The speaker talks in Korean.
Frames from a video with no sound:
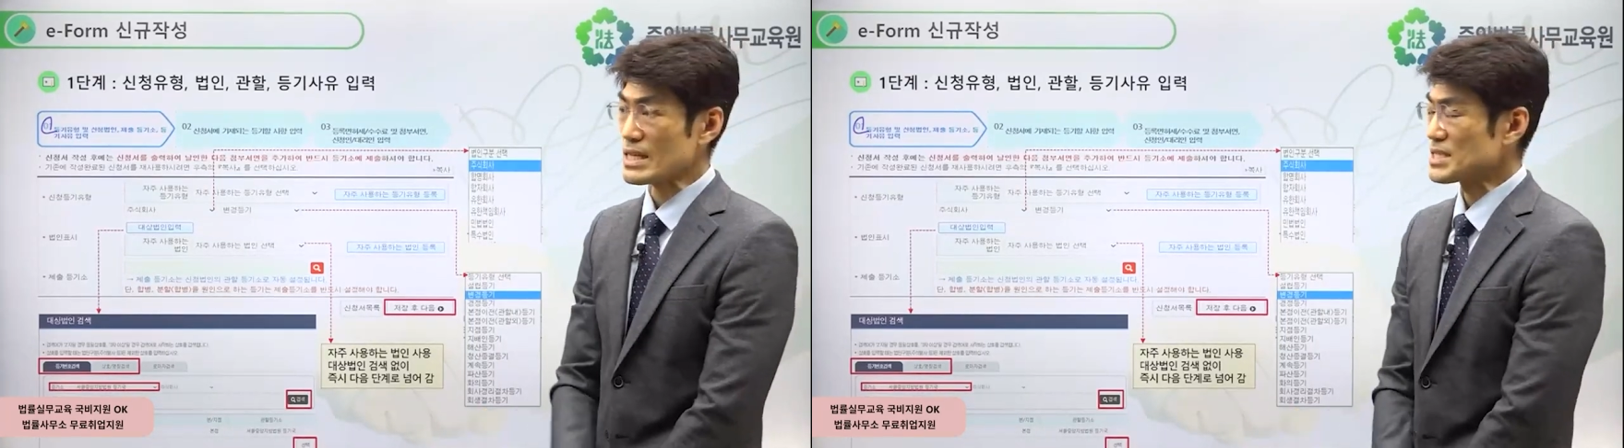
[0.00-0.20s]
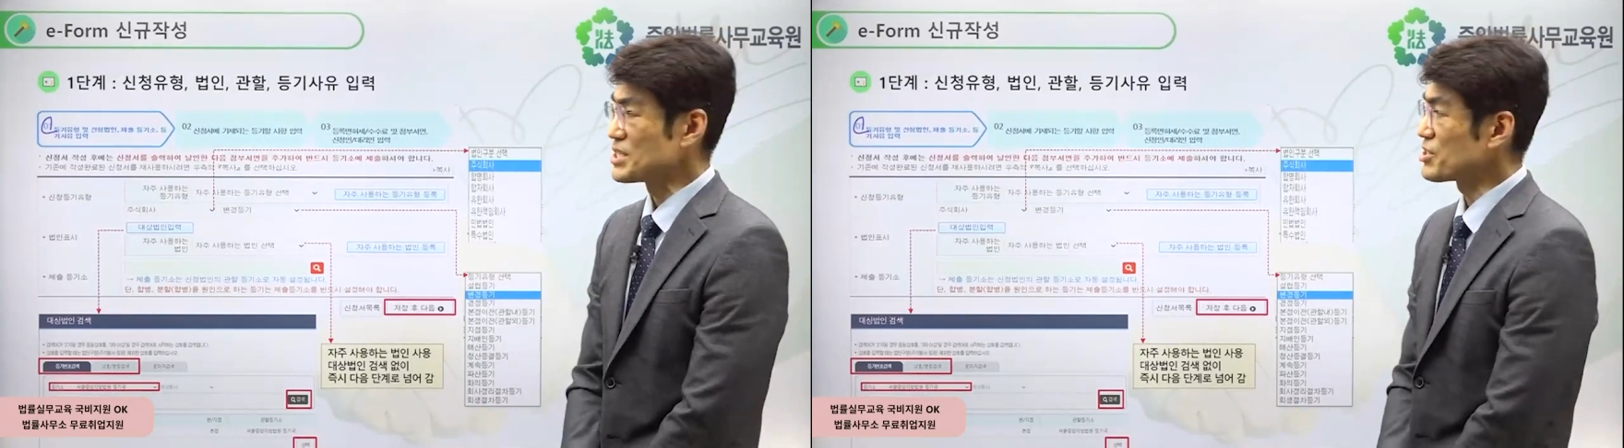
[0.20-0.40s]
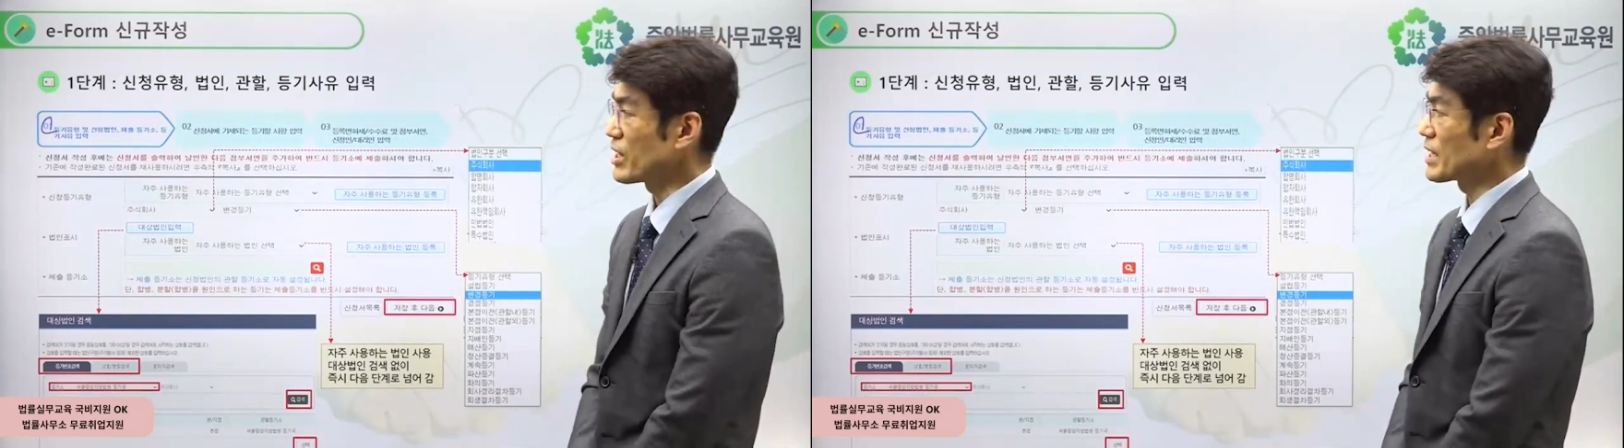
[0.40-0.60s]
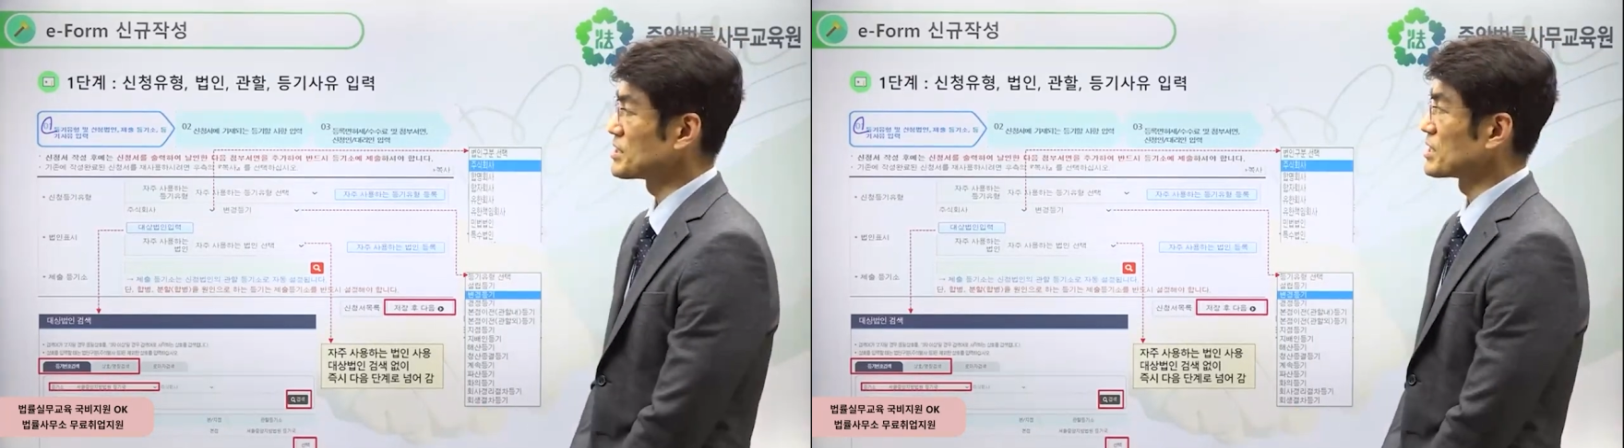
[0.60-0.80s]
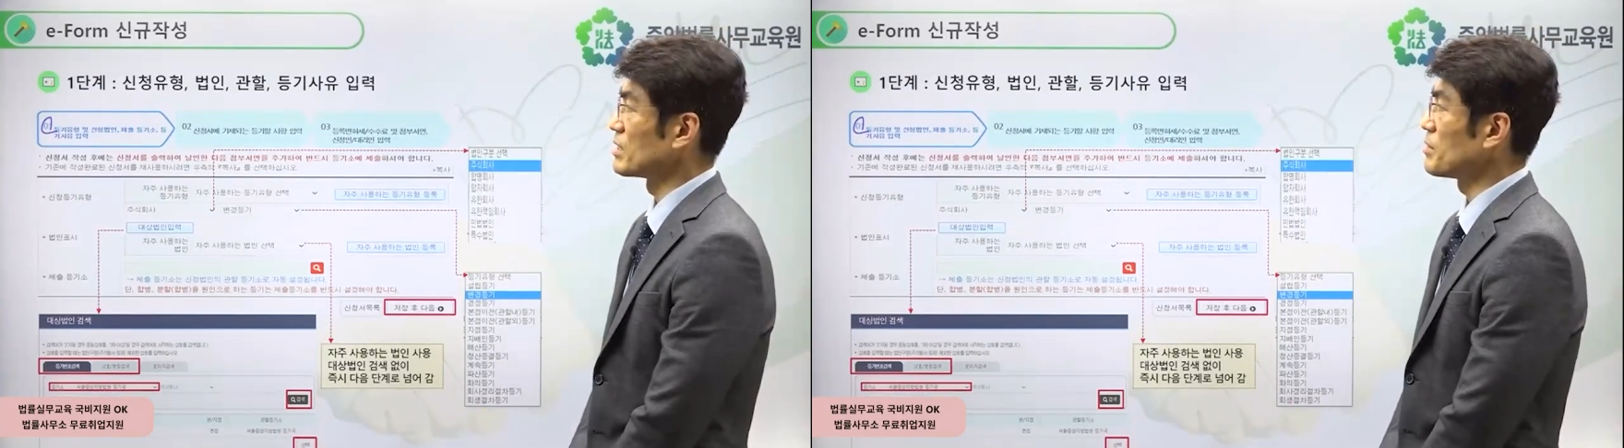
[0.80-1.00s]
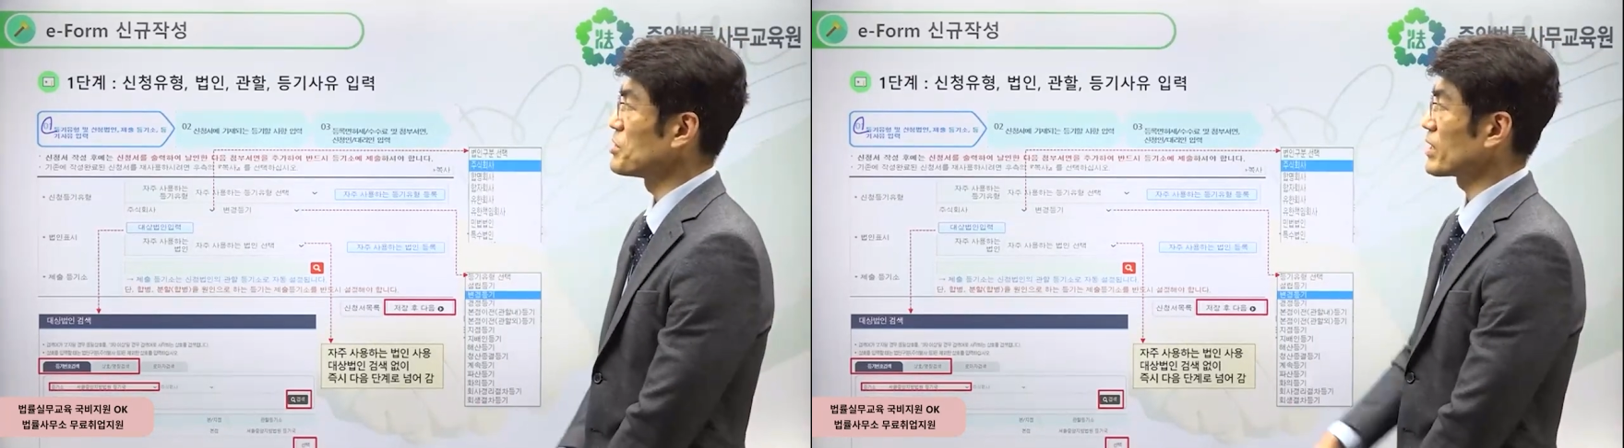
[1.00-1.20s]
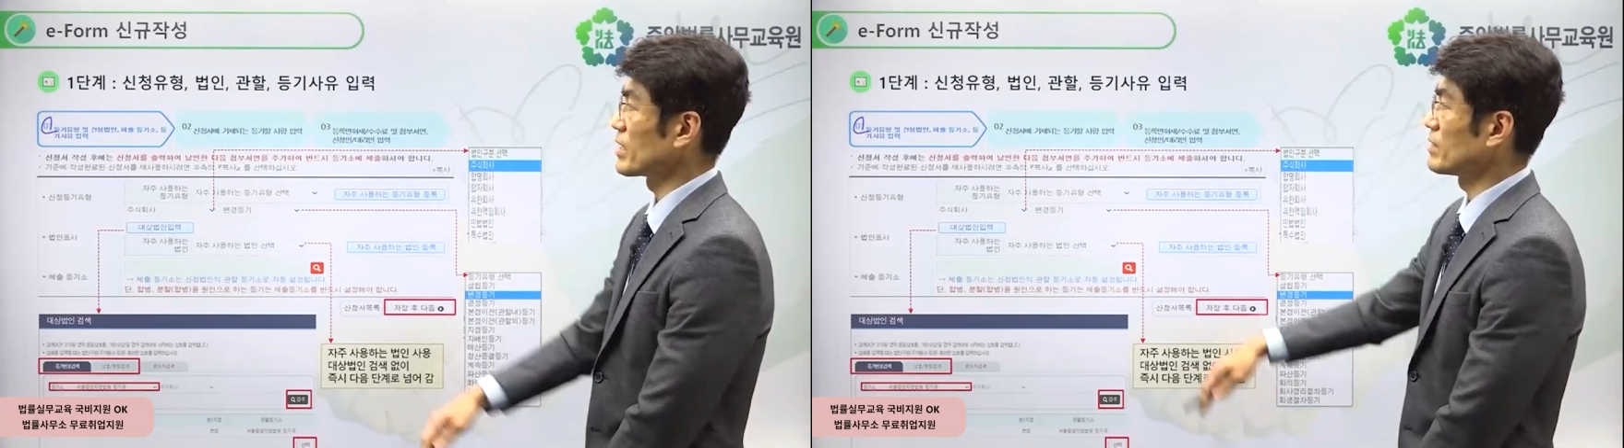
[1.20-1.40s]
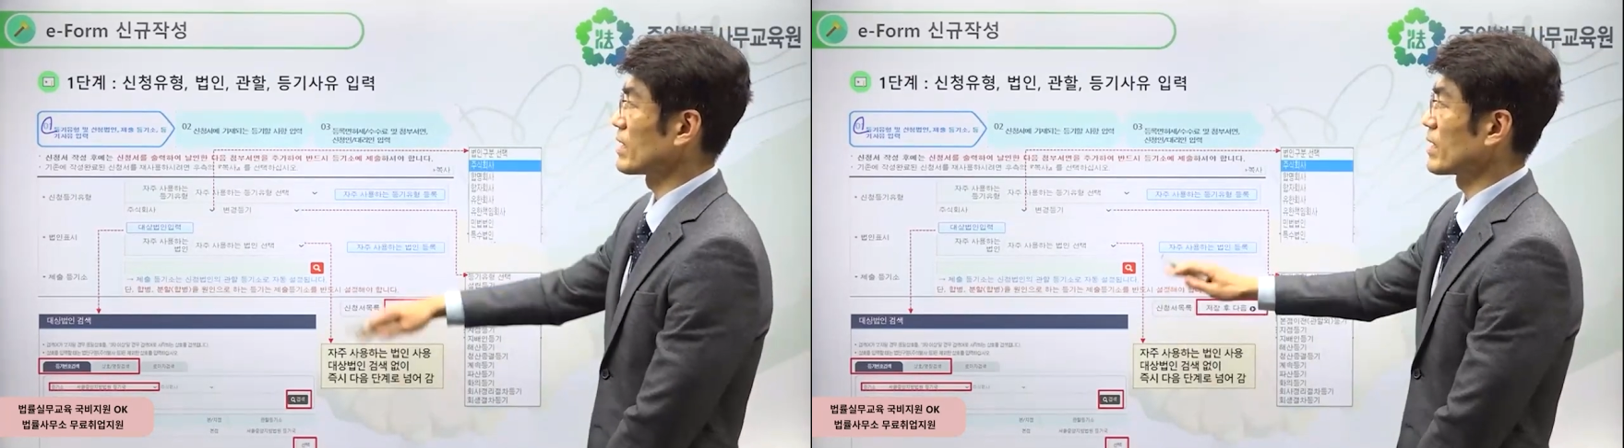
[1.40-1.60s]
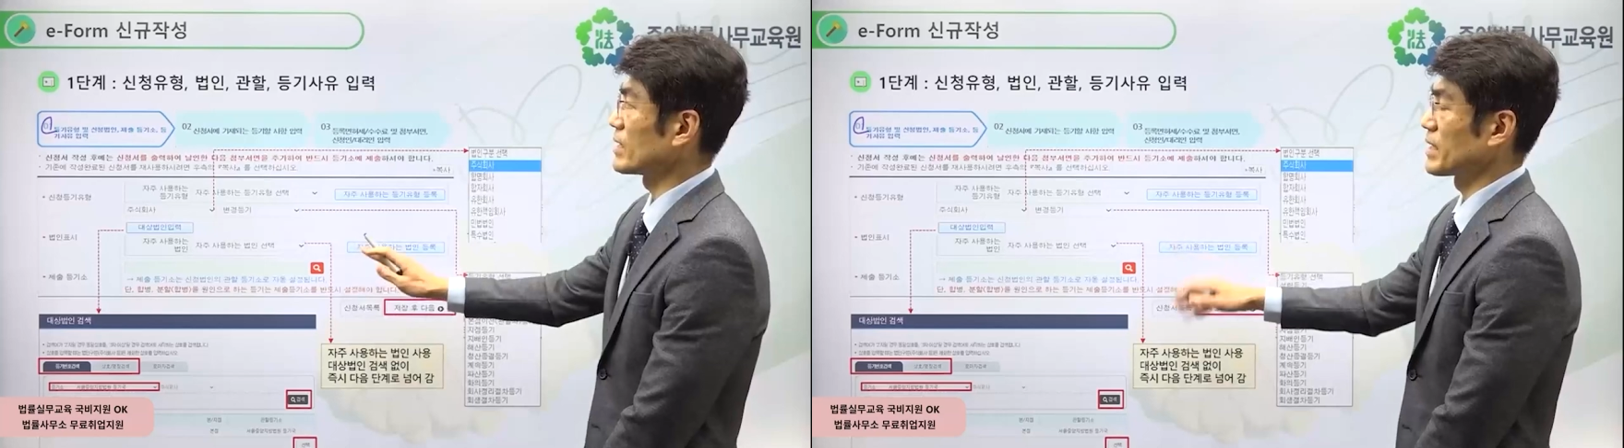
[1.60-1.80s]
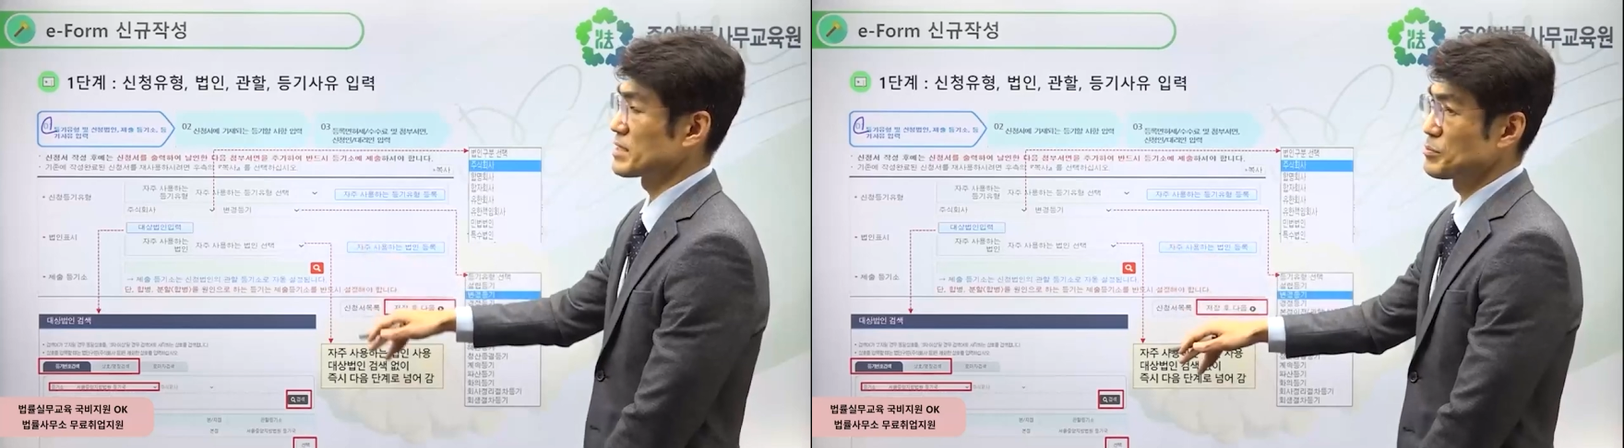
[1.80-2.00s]
신청하는지를 입력하는
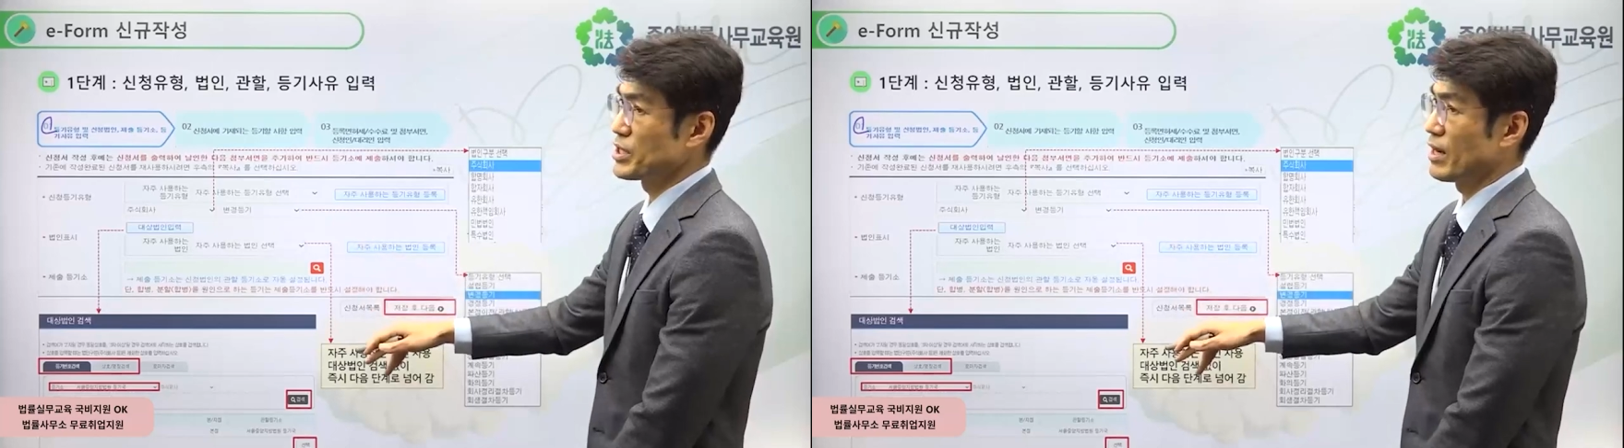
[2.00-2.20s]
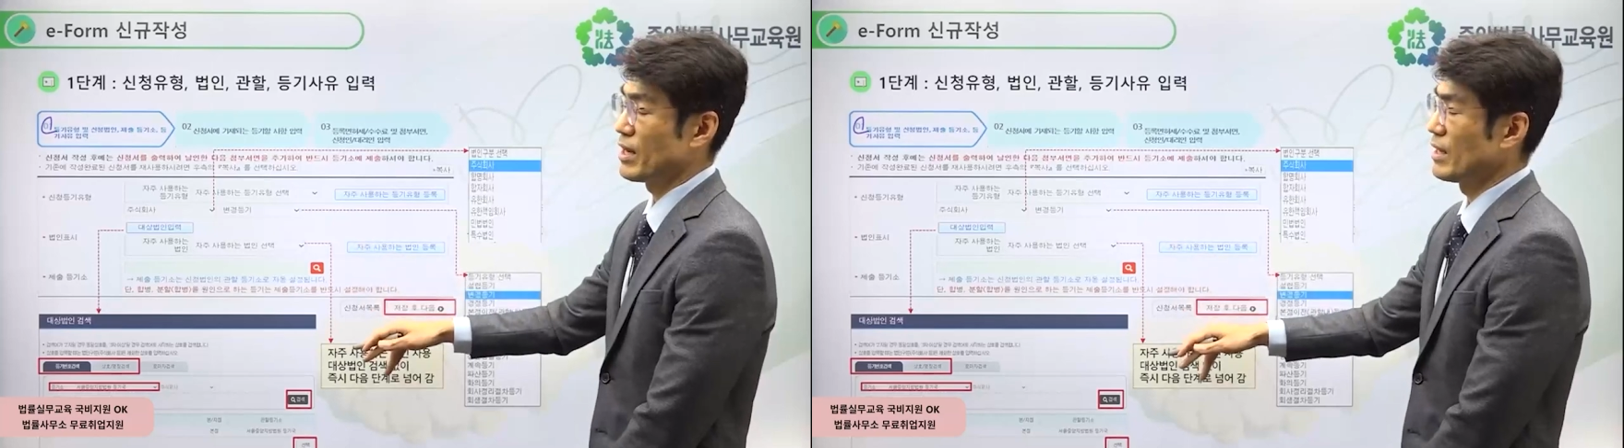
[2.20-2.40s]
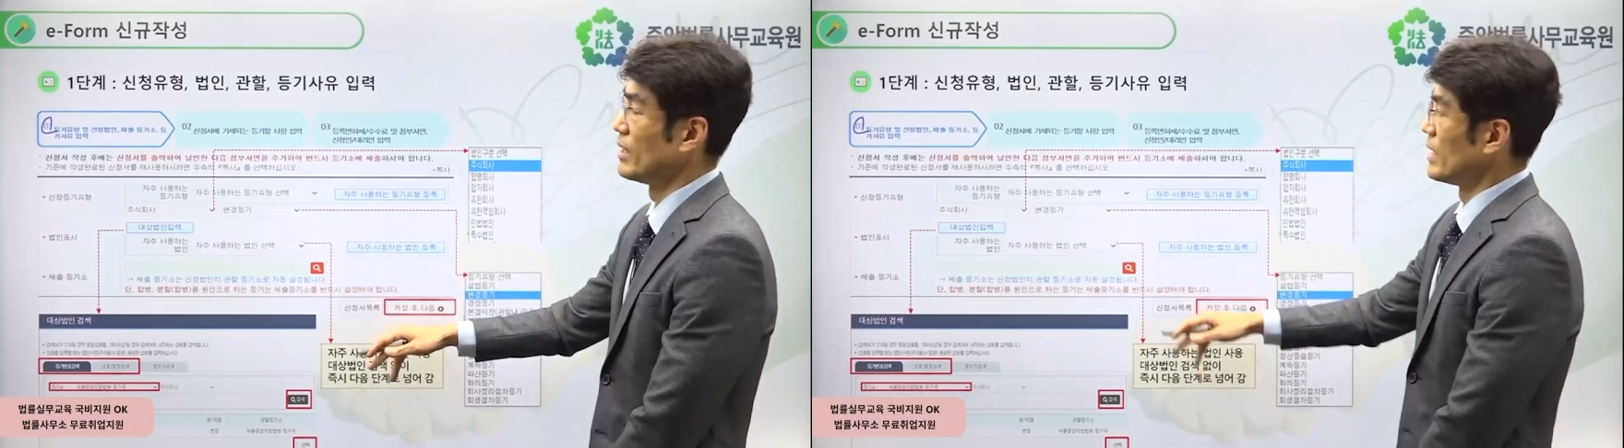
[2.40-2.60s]
단계가 되겠습니다.